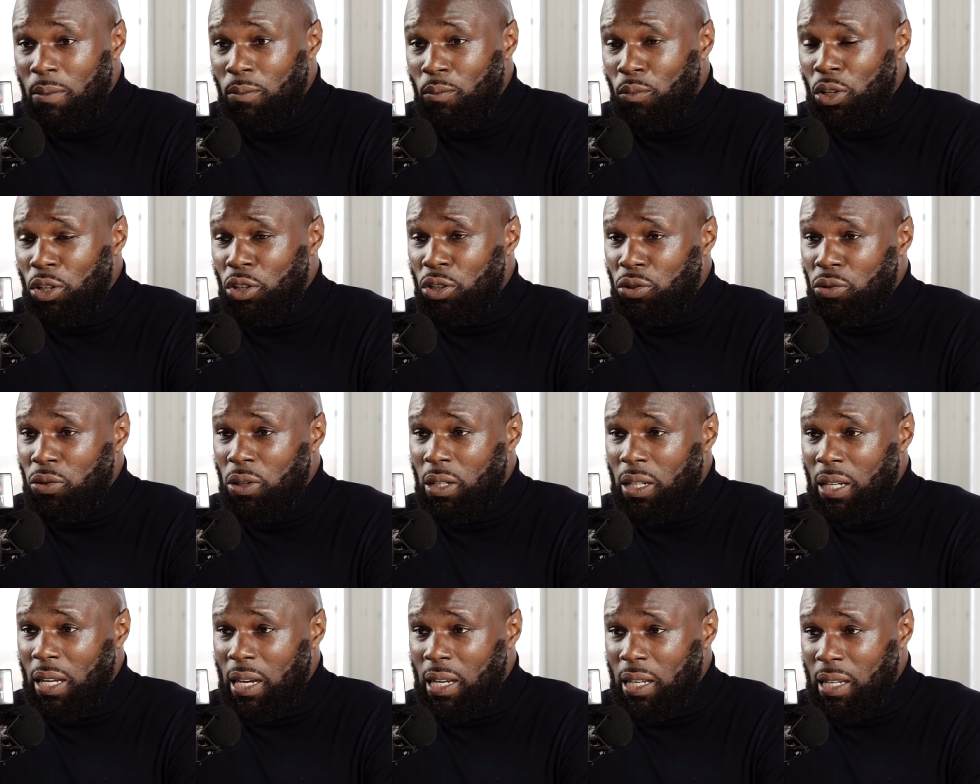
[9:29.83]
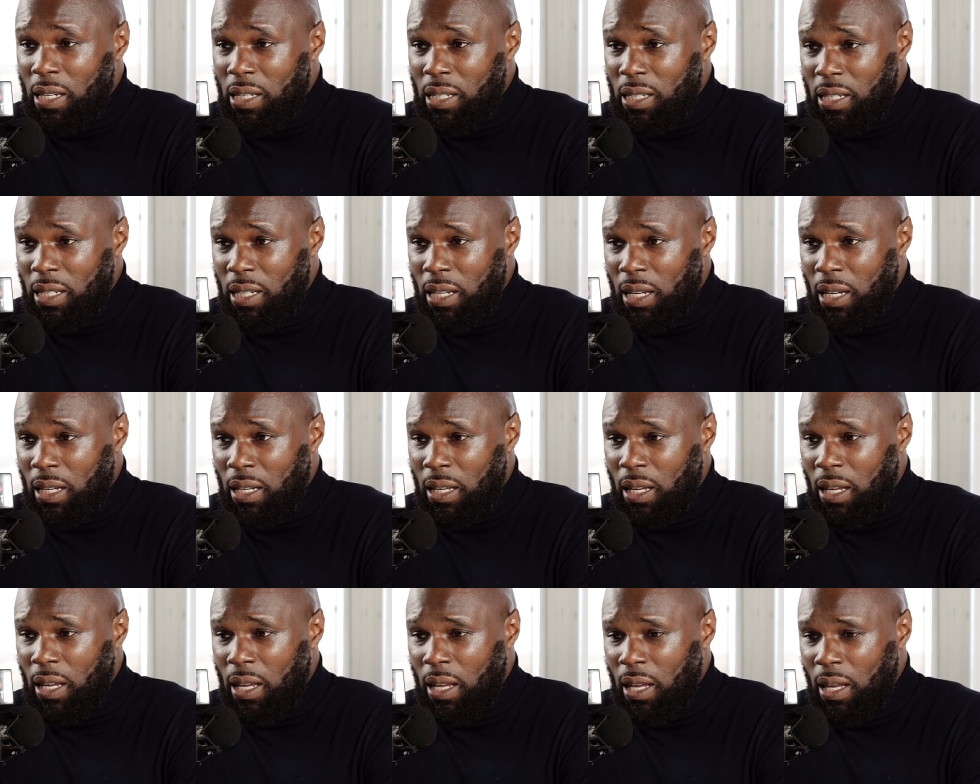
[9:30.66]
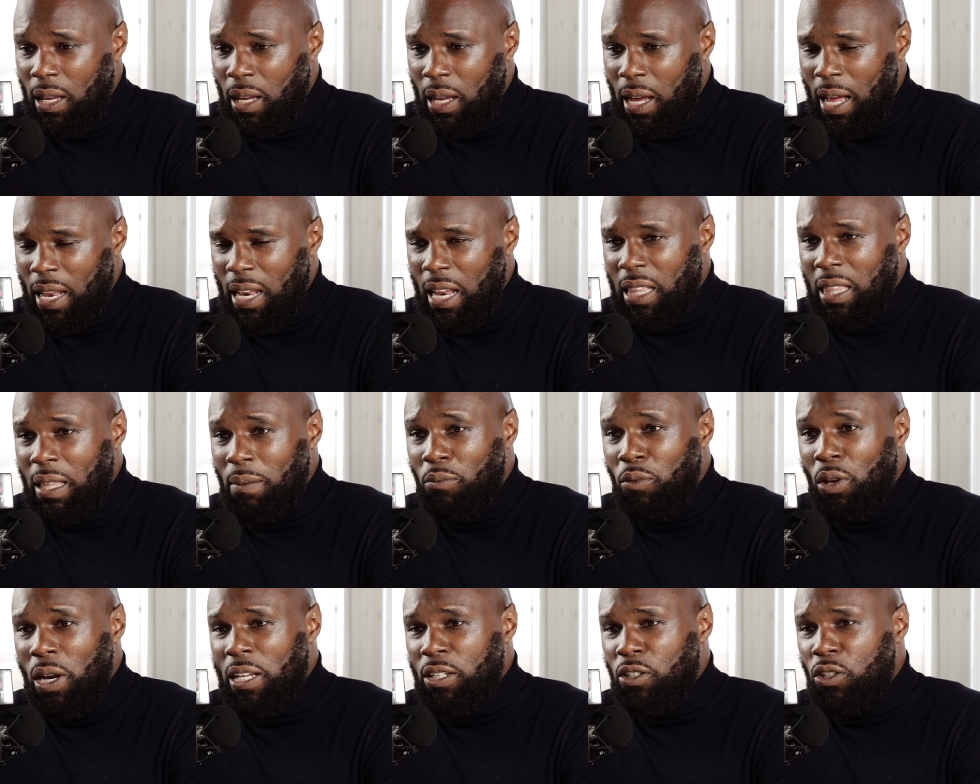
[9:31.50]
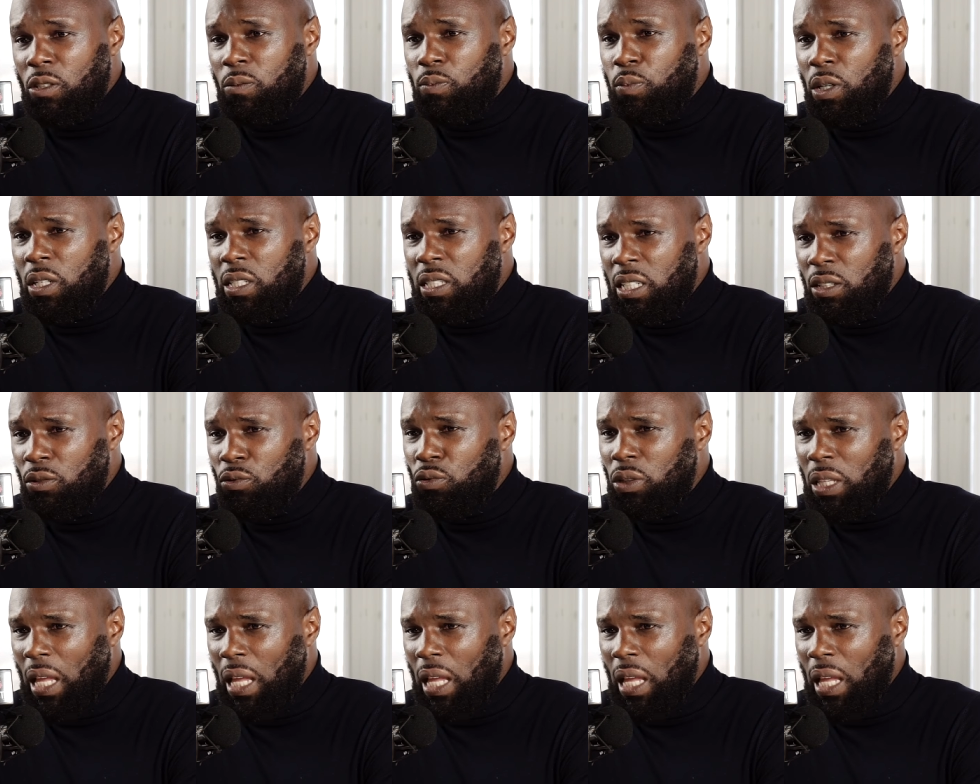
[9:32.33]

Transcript: Moi, je suis quelqu'un qui est un, un, adepte de la science politique du